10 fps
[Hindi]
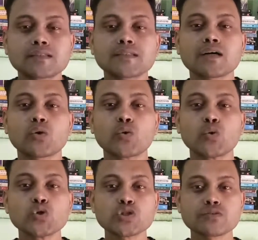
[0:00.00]
अच्छा
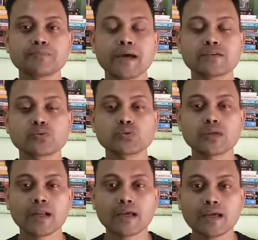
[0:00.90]
खुश महसूस
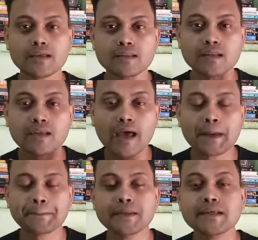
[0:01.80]
करेंगे कितनी
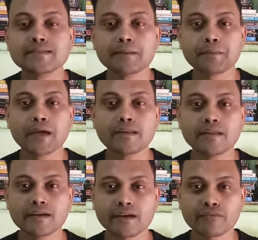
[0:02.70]
हैप्पीनेस आपके
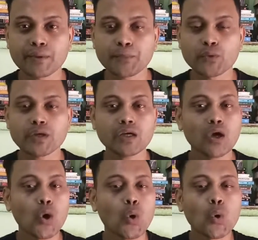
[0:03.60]
अंदर डेवलप होगी
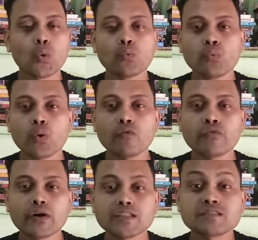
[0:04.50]
वो
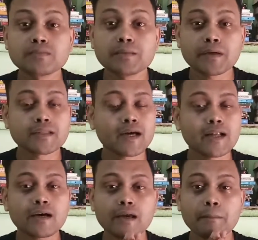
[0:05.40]
वर्ड्स में
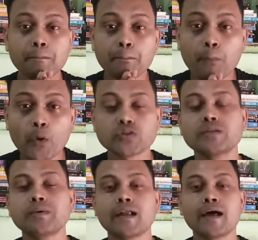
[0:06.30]
बताना
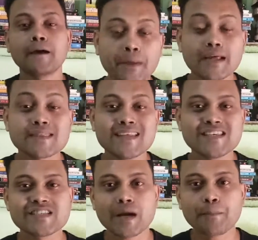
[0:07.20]
इम्पॉसिबल है मेरा
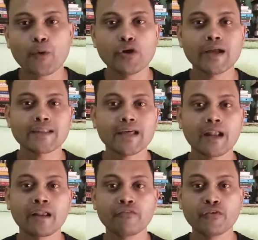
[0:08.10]
तीसरा पॉइंट आता
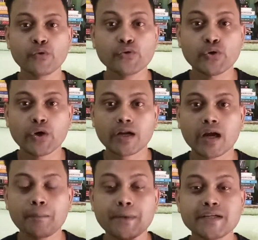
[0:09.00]
है रिव्यू योर
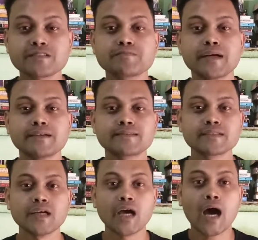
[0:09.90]
कमिटमेंट्स